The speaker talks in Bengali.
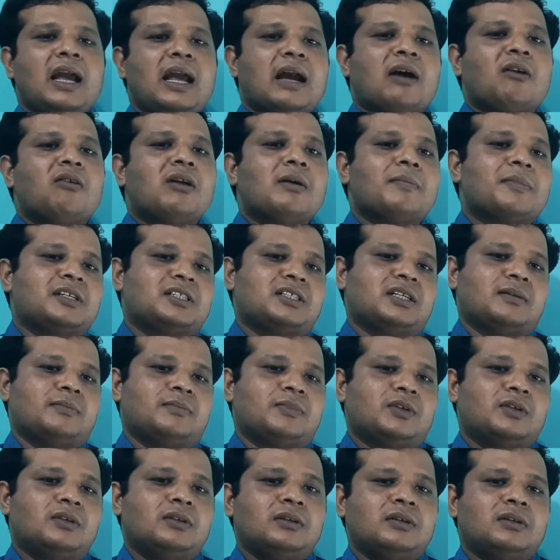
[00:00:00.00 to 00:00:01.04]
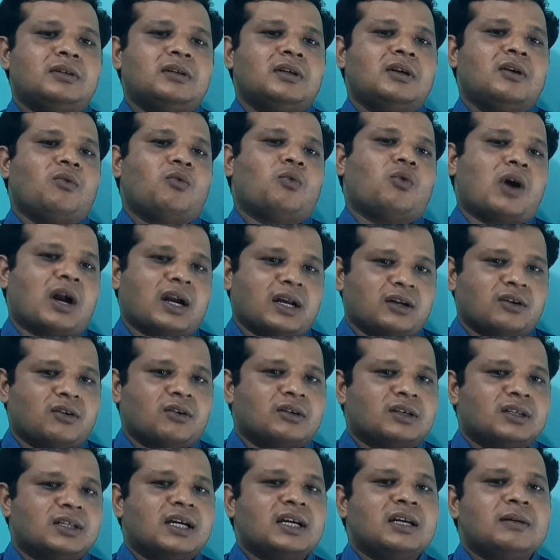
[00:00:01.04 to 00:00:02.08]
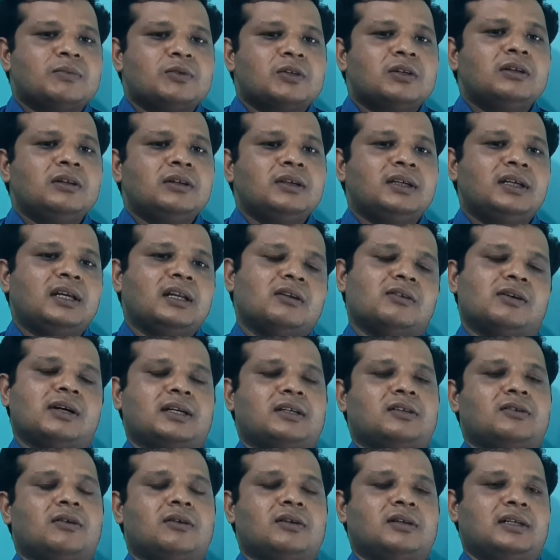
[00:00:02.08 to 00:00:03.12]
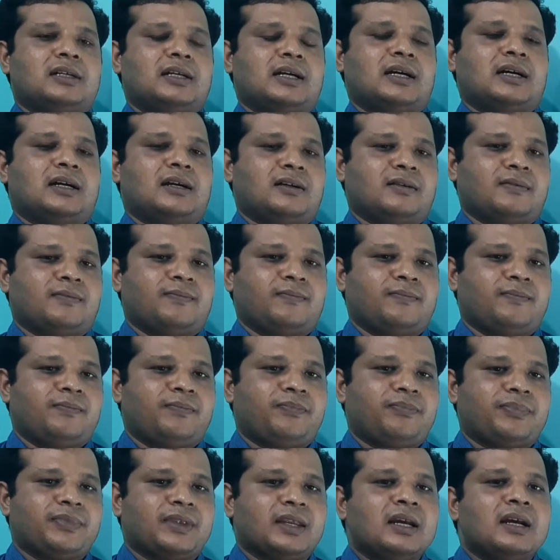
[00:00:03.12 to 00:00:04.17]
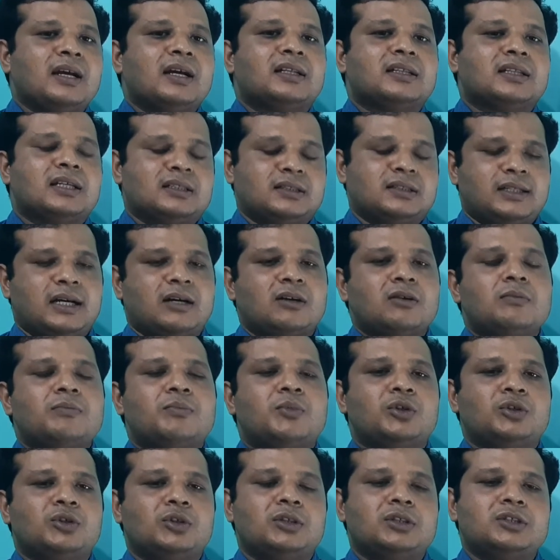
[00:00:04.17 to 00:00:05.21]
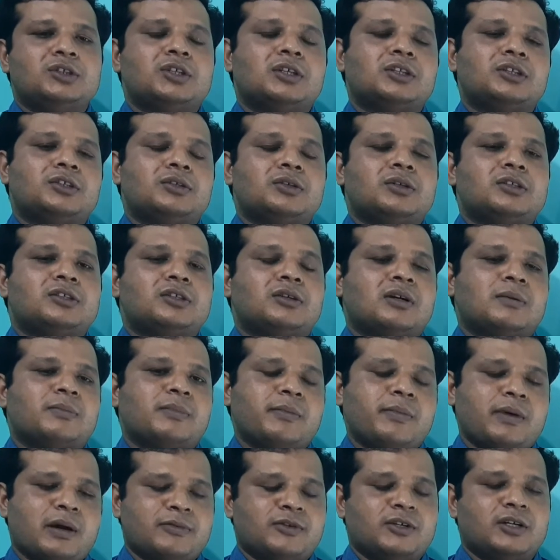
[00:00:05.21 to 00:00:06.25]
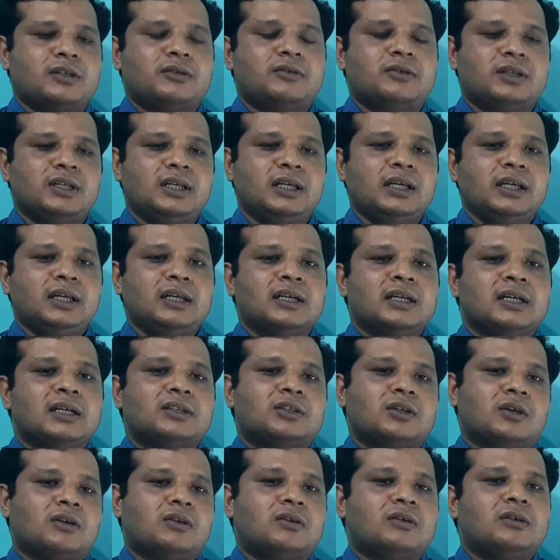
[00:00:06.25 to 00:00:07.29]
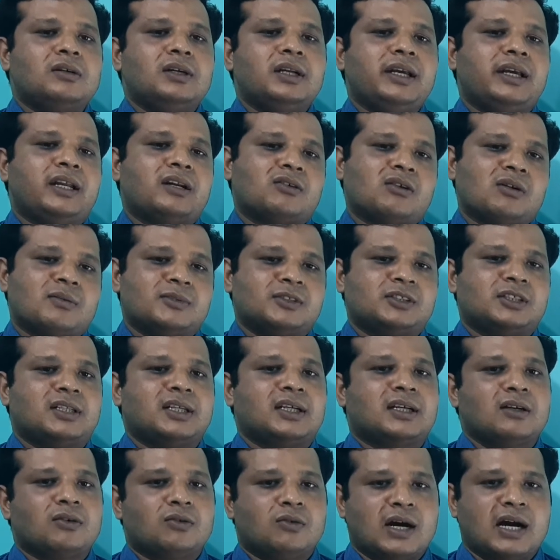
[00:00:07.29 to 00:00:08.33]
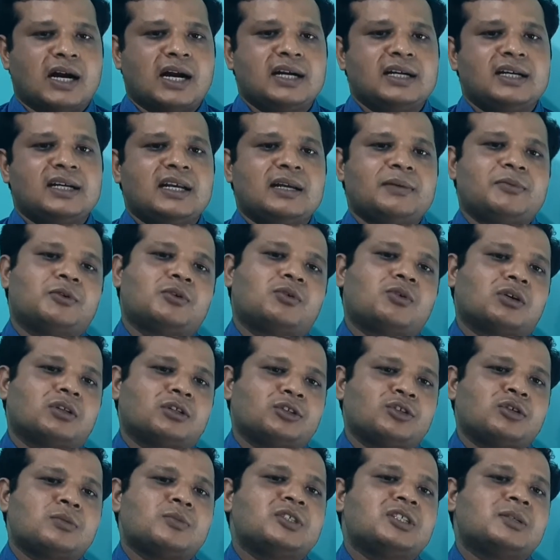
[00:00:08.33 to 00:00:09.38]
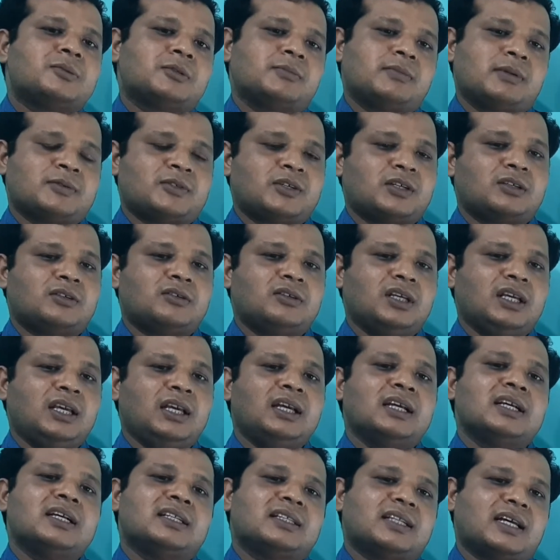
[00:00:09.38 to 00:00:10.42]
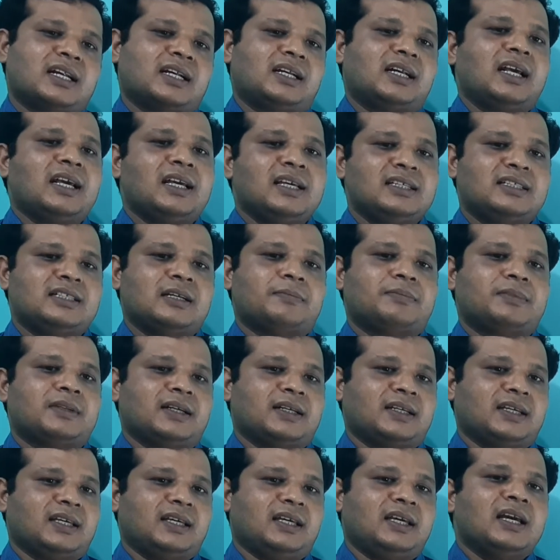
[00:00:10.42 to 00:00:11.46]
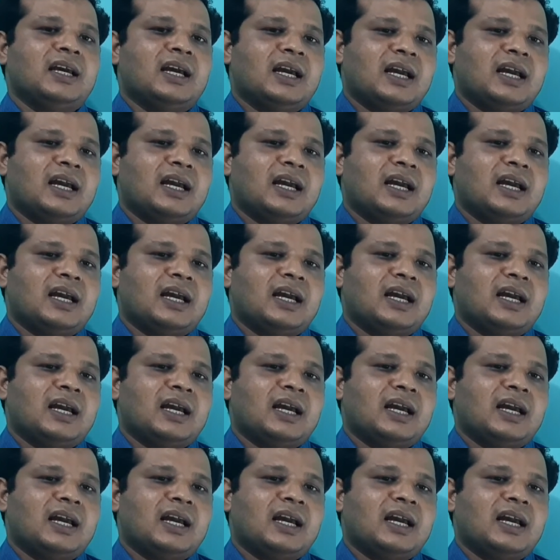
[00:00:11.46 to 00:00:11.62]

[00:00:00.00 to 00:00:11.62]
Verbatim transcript: এখন আমরা জানব ওয়াট ঘন্টা এবং কিলোওয়াট ঘন্টা তাহলে দেখো বৈদ্যুতিক যন্ত্রগুলো যখন আমরা ব্যবহার করি তখন এর ক্ষমতা থাকে ওয়াট এবং কত সময় যাবৎ ব্যবহার করি তার একটা হিসাব থাকে